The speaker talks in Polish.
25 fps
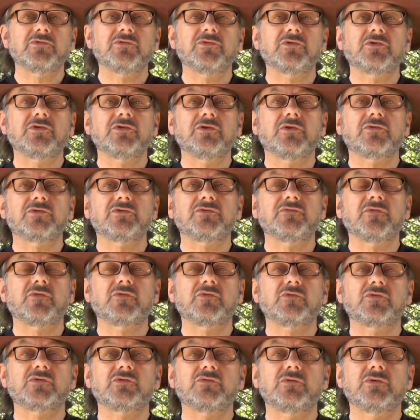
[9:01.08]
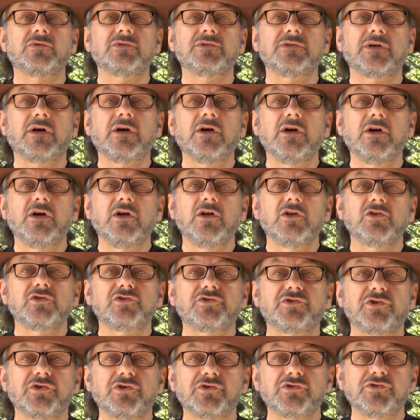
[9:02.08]
który krąży wokół Słońca
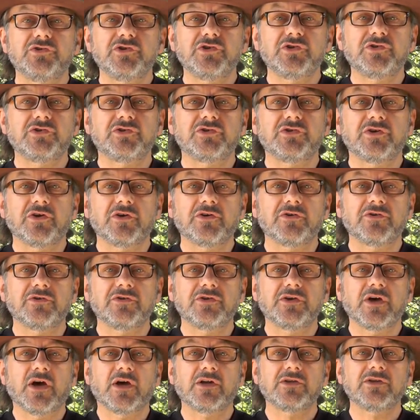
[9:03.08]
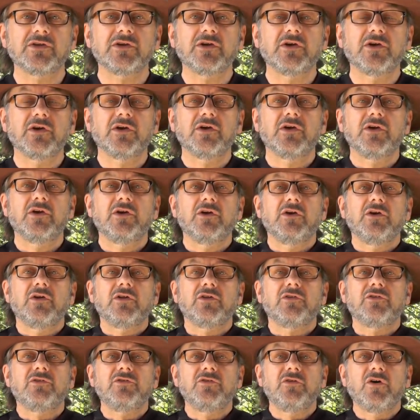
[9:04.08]
40 Eridiani.
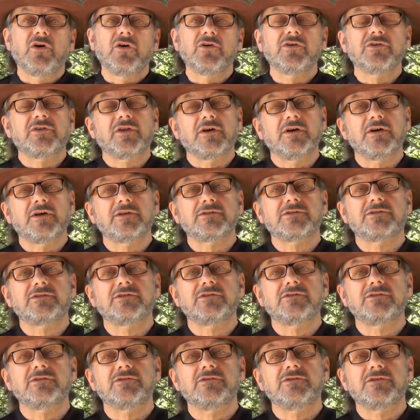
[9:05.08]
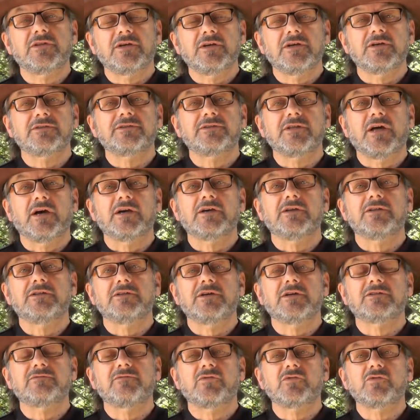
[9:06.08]
No i teraz, i teraz tak, i
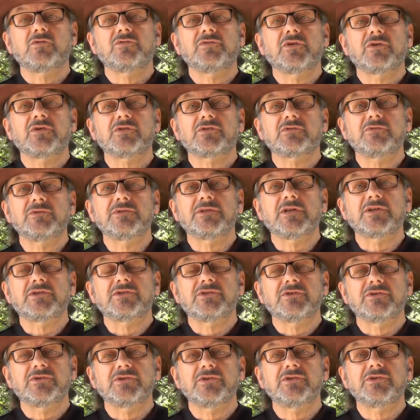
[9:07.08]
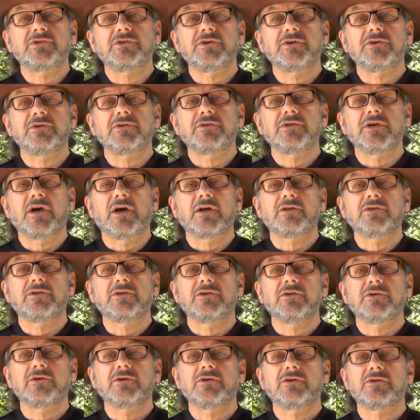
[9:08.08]
teraz wokół tego Słońca 40
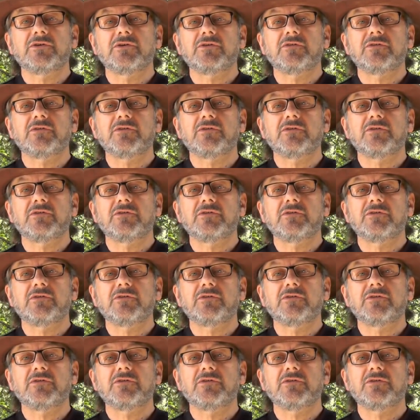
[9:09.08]
Eridiani yy,